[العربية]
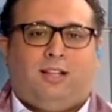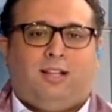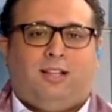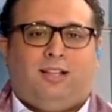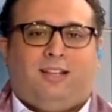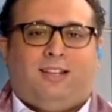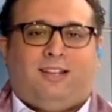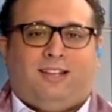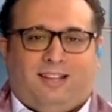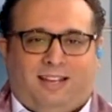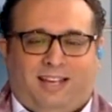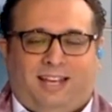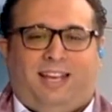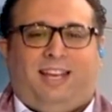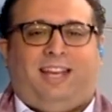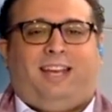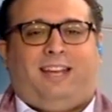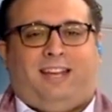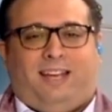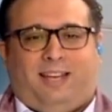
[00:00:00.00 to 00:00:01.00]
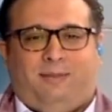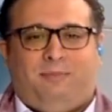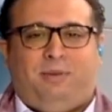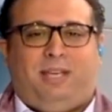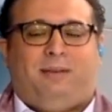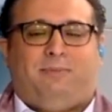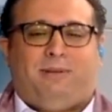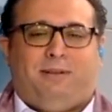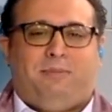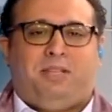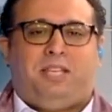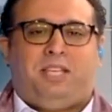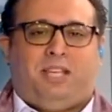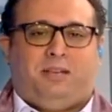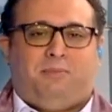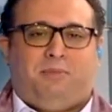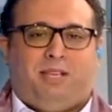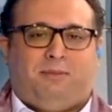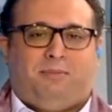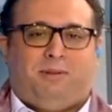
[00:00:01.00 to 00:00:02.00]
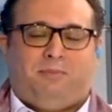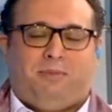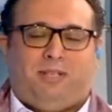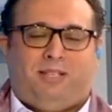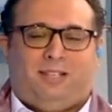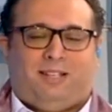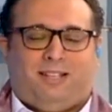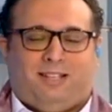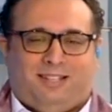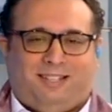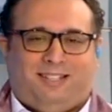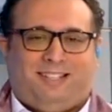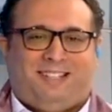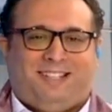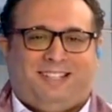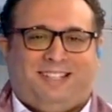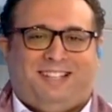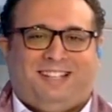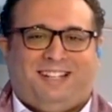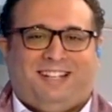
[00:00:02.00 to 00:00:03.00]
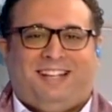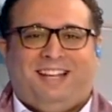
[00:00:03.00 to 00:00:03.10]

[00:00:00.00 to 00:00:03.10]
بتحقق الحلم وابعتك من الاستوديو